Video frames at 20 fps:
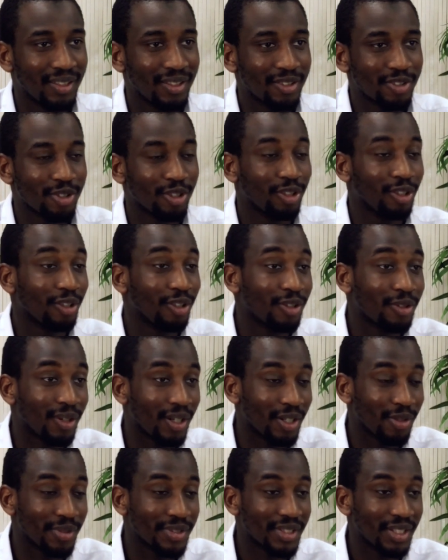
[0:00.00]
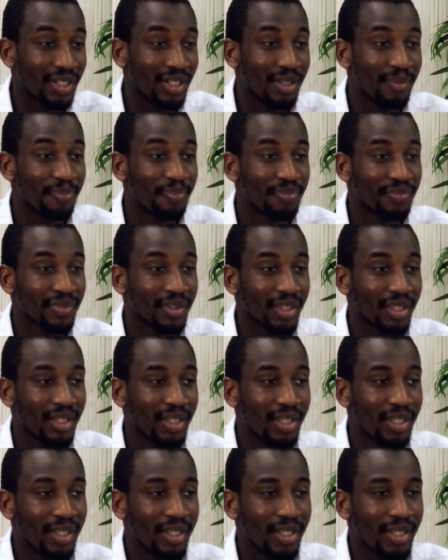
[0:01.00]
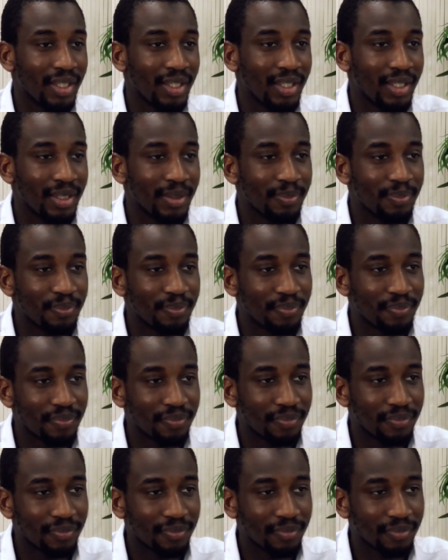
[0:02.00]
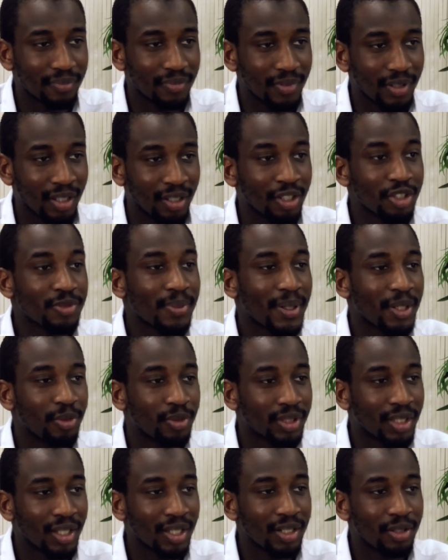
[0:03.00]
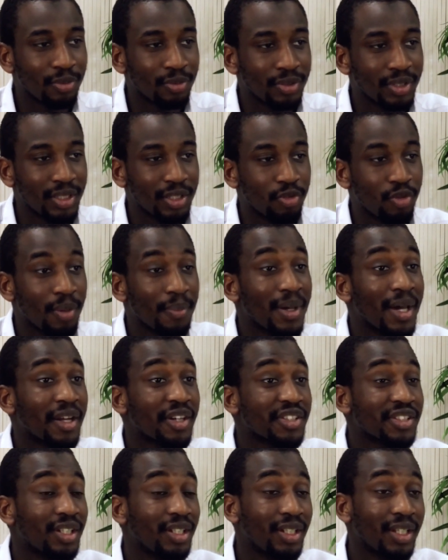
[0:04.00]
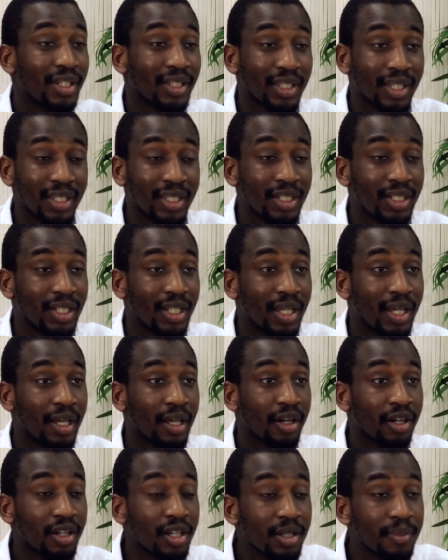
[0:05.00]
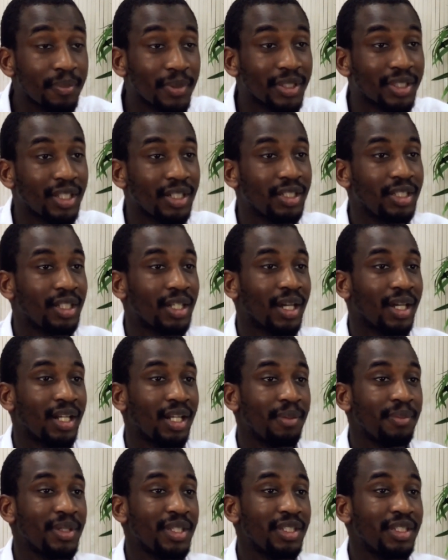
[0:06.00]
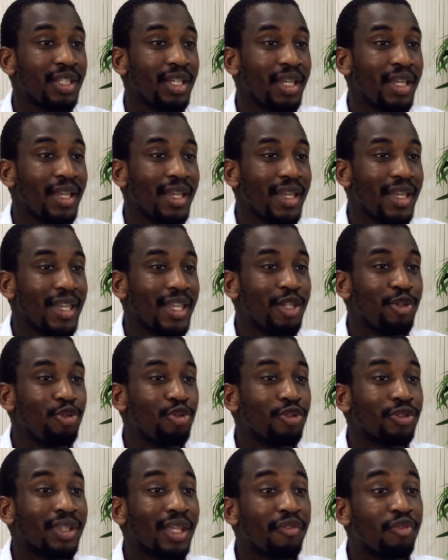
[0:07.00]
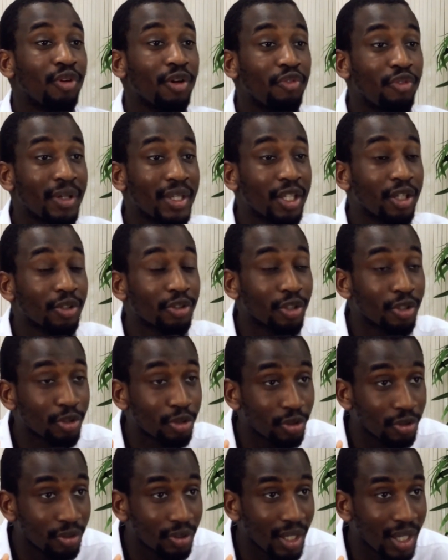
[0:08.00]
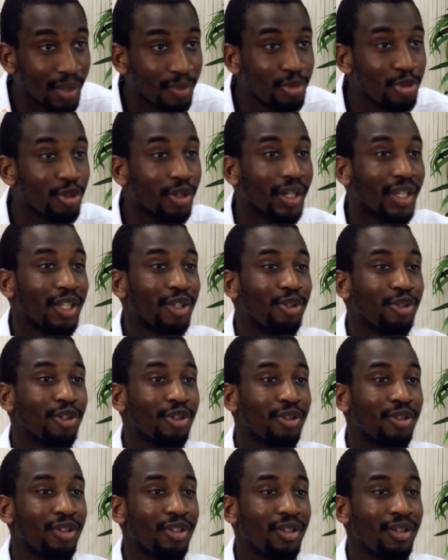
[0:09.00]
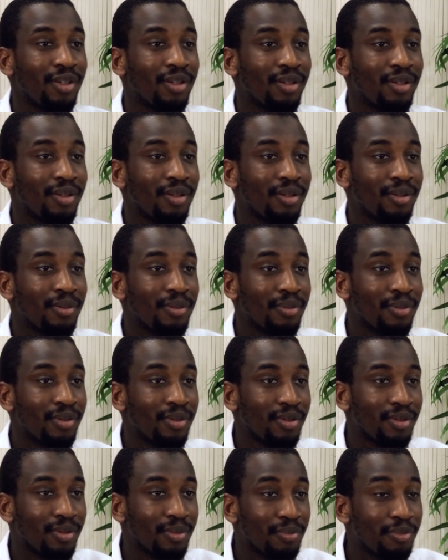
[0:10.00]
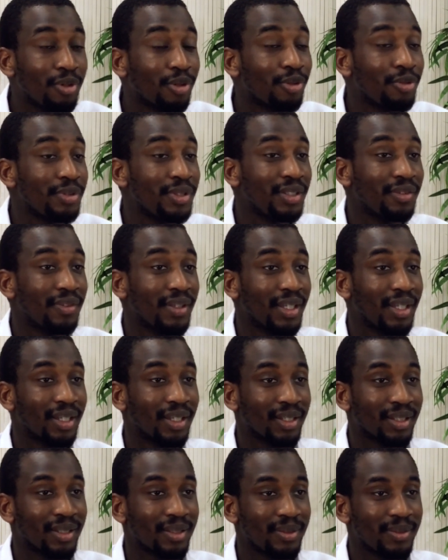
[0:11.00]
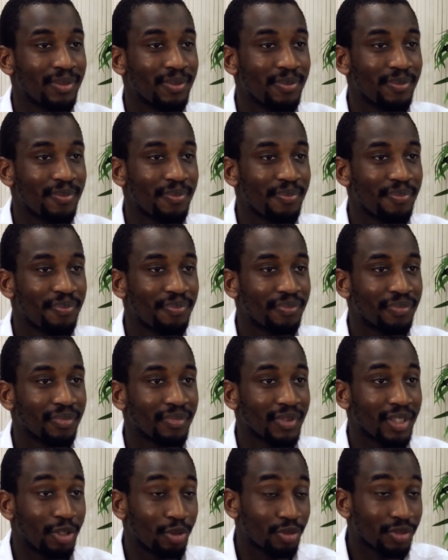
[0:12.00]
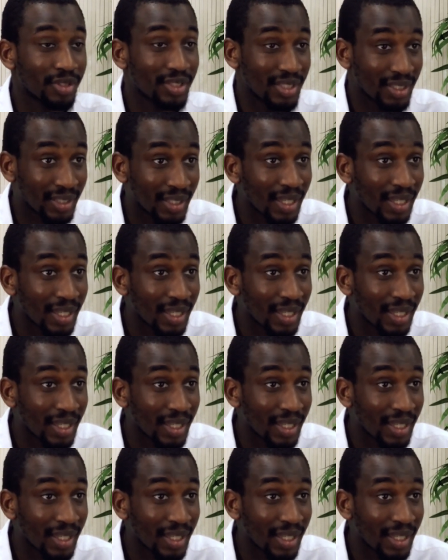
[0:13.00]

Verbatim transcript: Sallallahu alayhi wa sallam. Et Allah subhanahu wa ta'ala nous dit وَمَا أَرْسَلْنَاكَ إِلَّا رَحْمَةً لِلْعَالَمِينَ et nous ne t'avons envoyé qu'en tant qu'amour rayonnant pour l'univers. Donc cette